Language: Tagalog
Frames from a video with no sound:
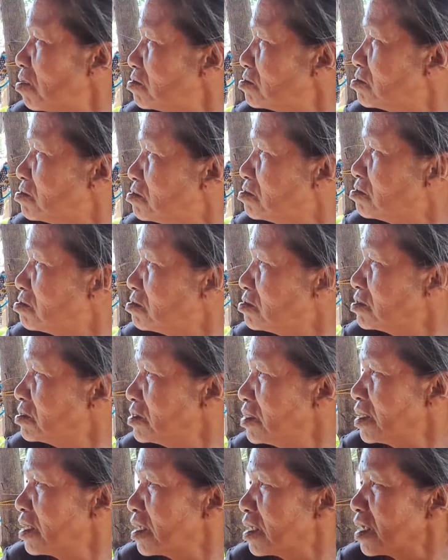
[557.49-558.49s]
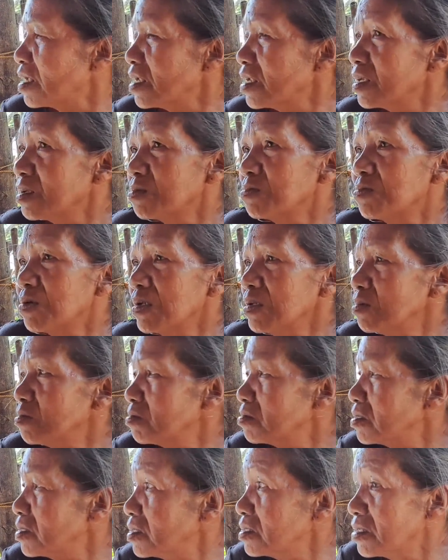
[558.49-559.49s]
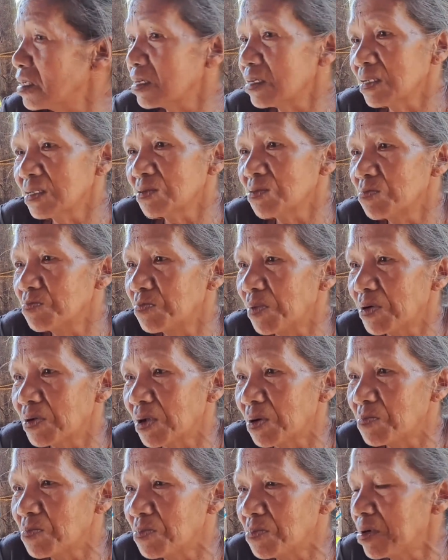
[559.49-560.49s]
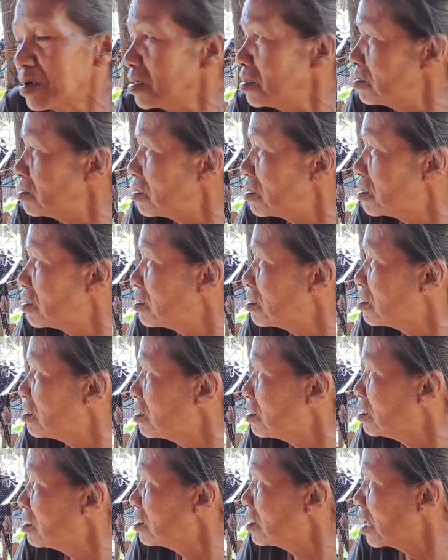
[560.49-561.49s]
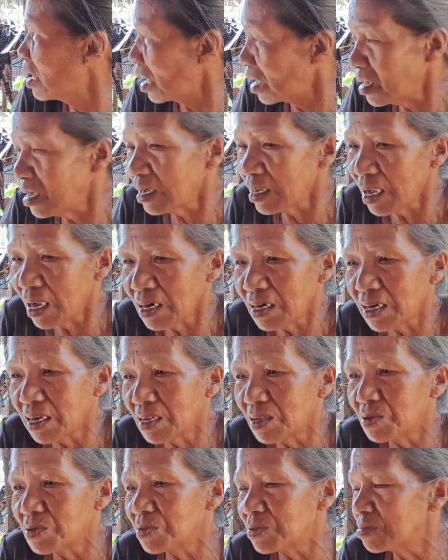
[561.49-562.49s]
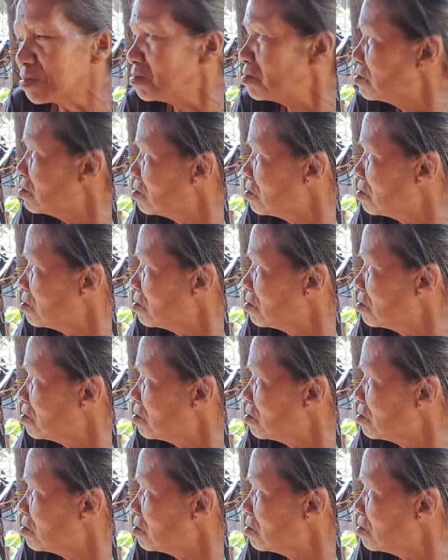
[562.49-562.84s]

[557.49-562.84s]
Opo. Linggo ngayon, di sa linggo pagkabuhay na. Mm. Ay, mm-hmm. hanggang linggo yun.